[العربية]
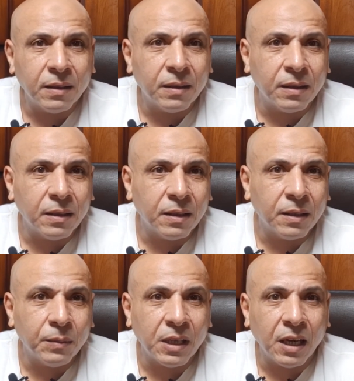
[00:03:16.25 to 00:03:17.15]
آه
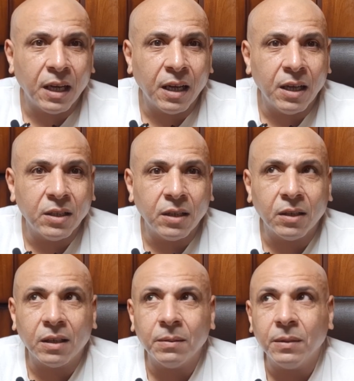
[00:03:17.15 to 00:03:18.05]
من الأجهزة
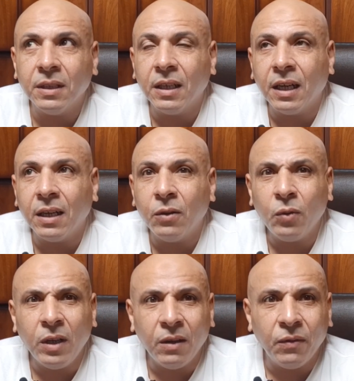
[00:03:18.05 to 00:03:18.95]
الرقابية على
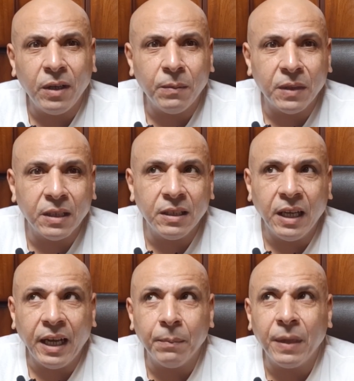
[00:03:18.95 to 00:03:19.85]
نوع الفيلم دي
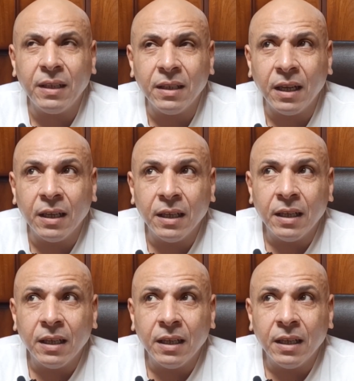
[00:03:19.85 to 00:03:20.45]
مادة